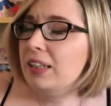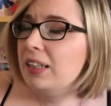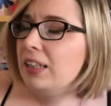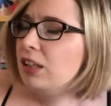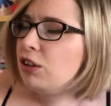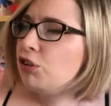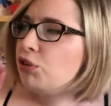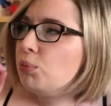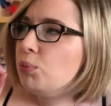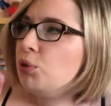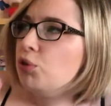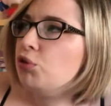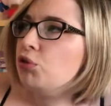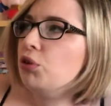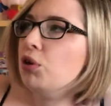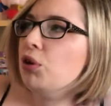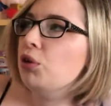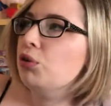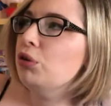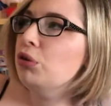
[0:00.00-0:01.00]
Et je me
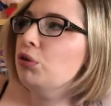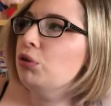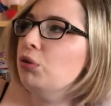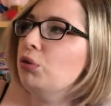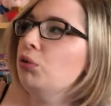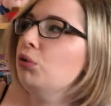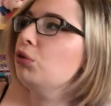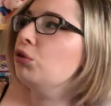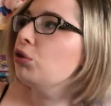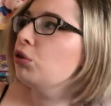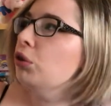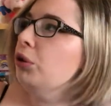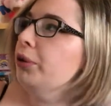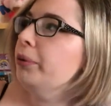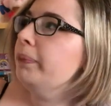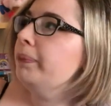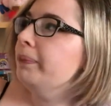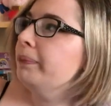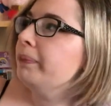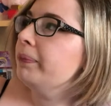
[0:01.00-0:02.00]
suis rendu compte que
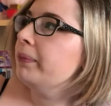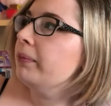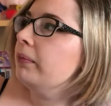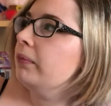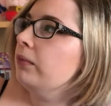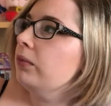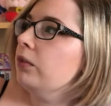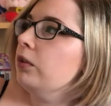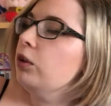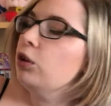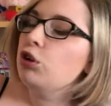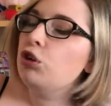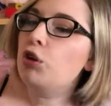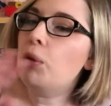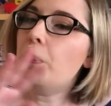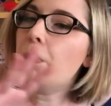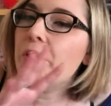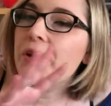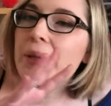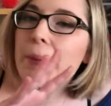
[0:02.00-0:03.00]

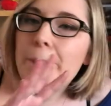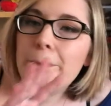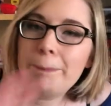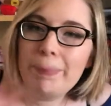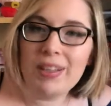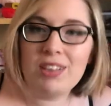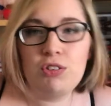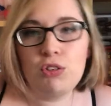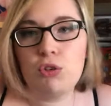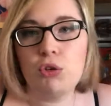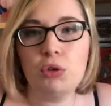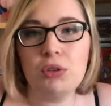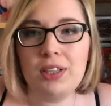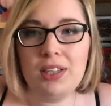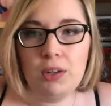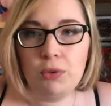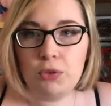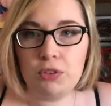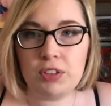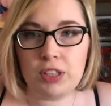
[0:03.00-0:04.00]
je prenais pas ce
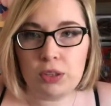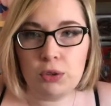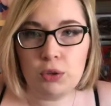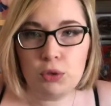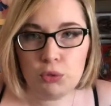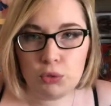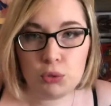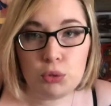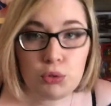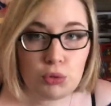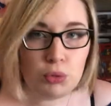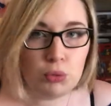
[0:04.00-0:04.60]
truc-là au sérieux du